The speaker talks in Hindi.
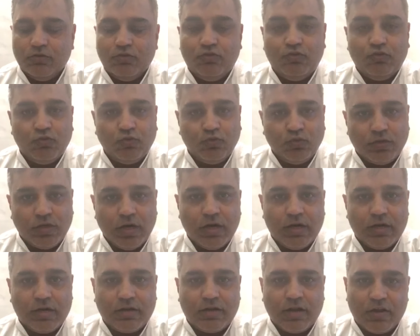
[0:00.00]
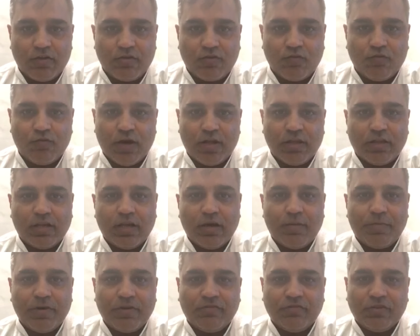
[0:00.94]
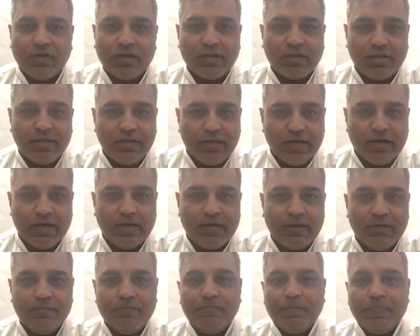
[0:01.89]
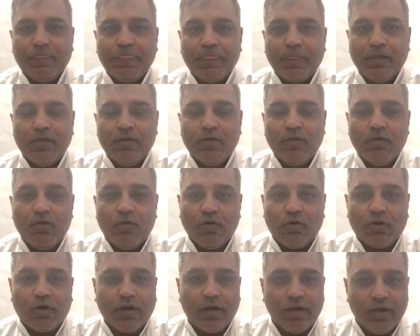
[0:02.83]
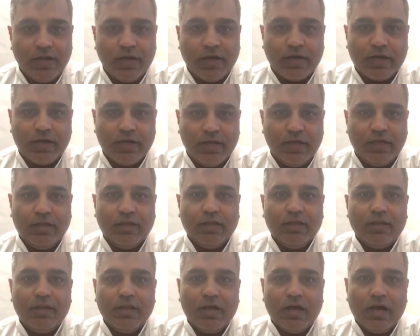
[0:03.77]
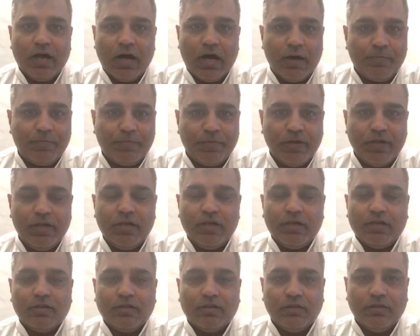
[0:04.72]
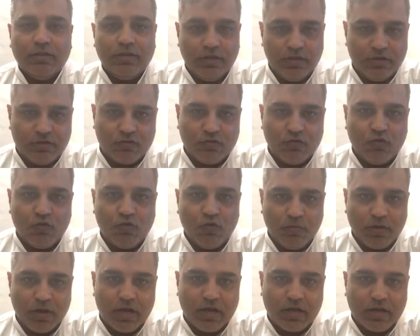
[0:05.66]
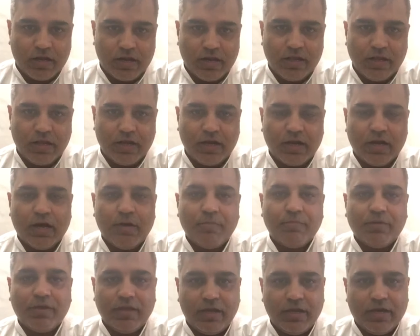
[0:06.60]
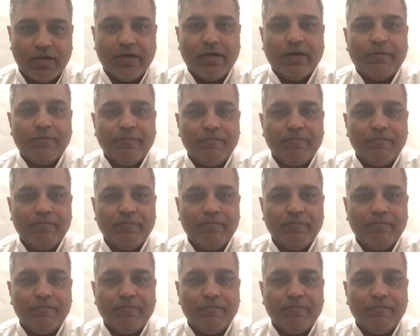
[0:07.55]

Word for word: झूठा राष्ट्रवाद का प्रचार किया है और कहीं ना कहीं आपने देश को गुमराह करने का काम किया है